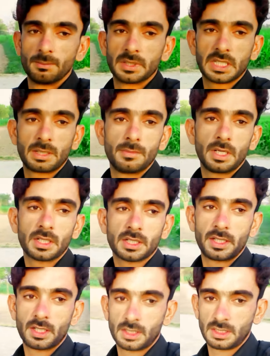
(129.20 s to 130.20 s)
मतलब मैं
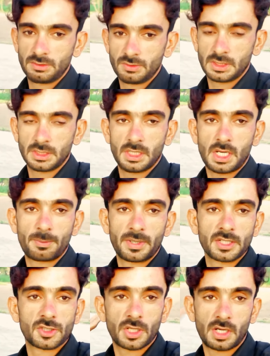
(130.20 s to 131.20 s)
कदा इवें
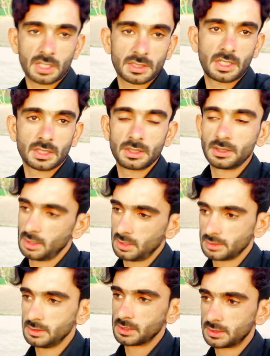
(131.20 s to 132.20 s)
अपने शहर तक ही
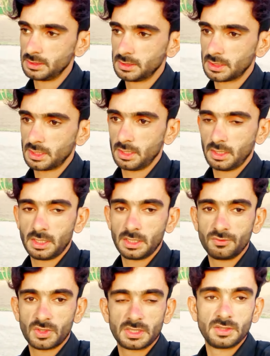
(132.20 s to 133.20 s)
ना गया ठीक है ना ये
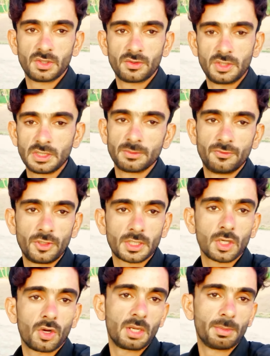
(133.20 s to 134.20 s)
इवें जिमें एक
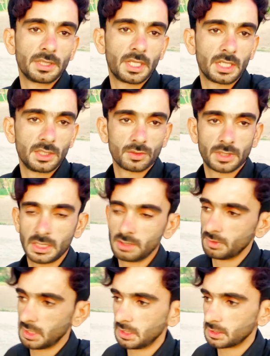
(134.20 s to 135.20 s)
विका होया बंदा नहीं होता
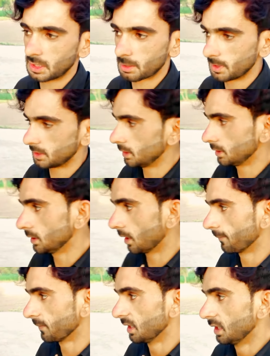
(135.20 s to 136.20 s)
इवें वाली कार में थी
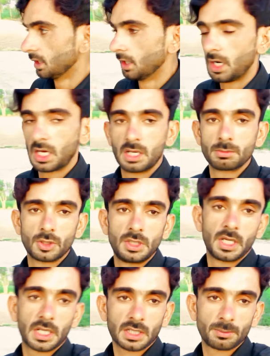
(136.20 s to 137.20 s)
गया
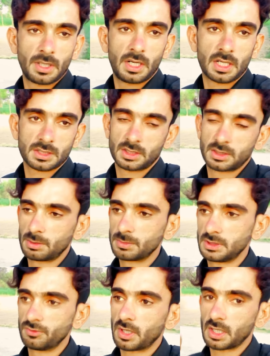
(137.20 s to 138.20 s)
अलहमदुल्ला रकबा हर
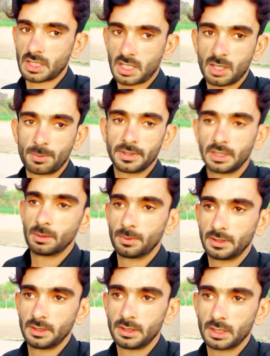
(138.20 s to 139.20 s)
शमसी वगैरह अपनी है
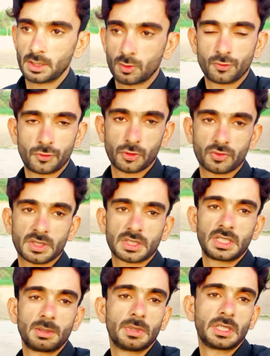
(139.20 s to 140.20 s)
पे ठीक है ना कोई
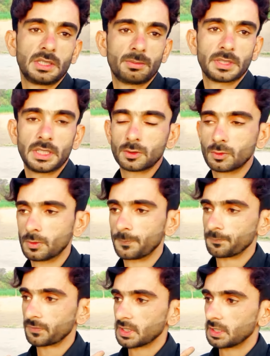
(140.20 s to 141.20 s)
फुर्सत नहीं मिलती बंदे को
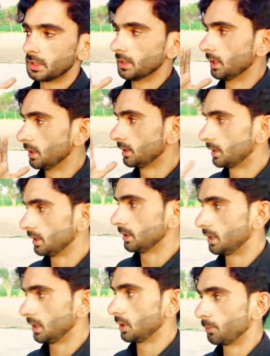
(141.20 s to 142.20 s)
कि नहीं इनते
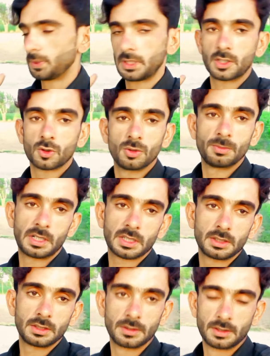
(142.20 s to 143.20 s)
इनते फिरन
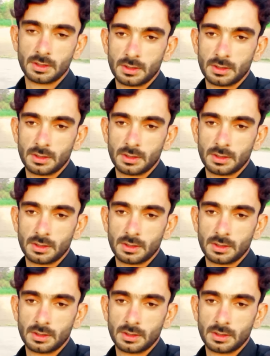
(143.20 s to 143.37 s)
घूमन दी